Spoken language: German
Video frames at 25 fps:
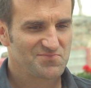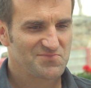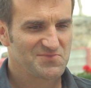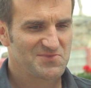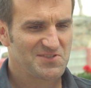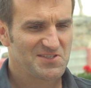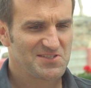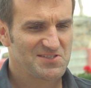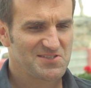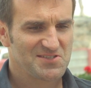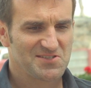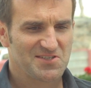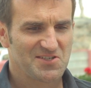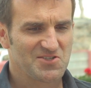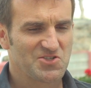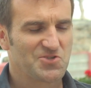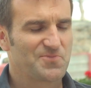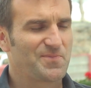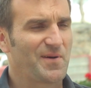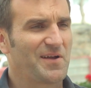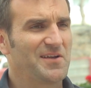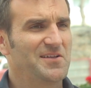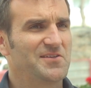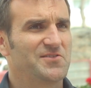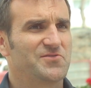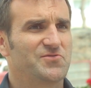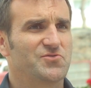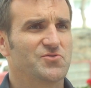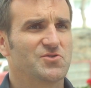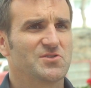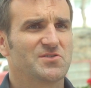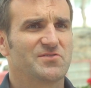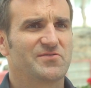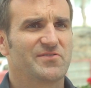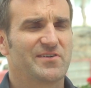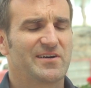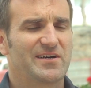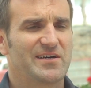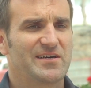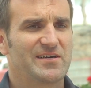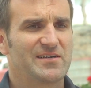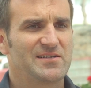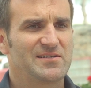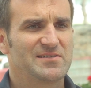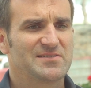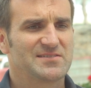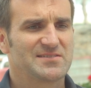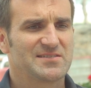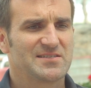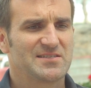das ganz spannend wird,
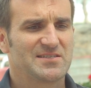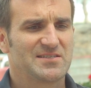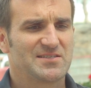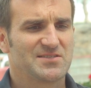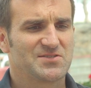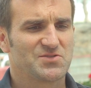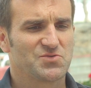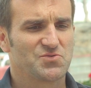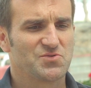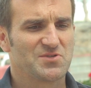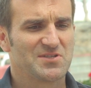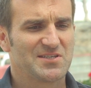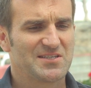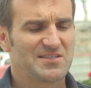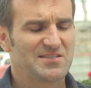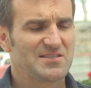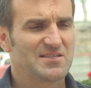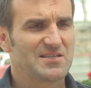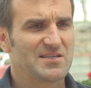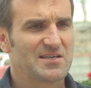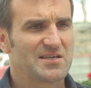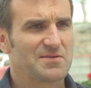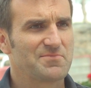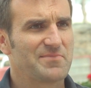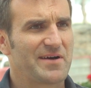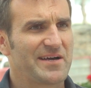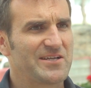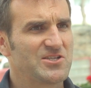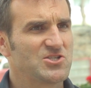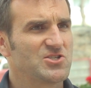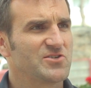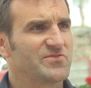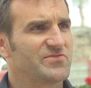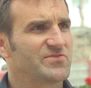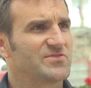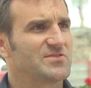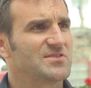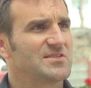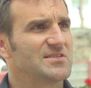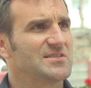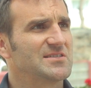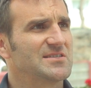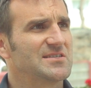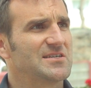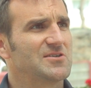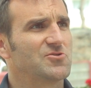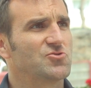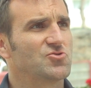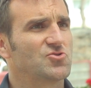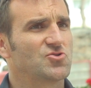weil sich so eine richtige Gemeinschaft äh,
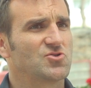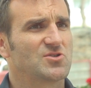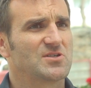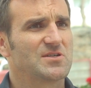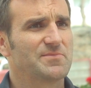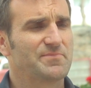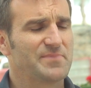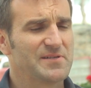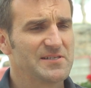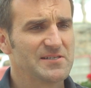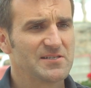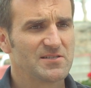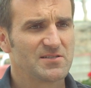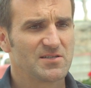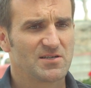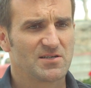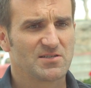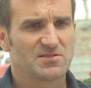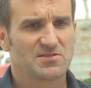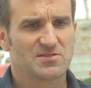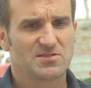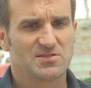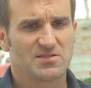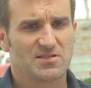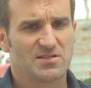auch gebildet hat.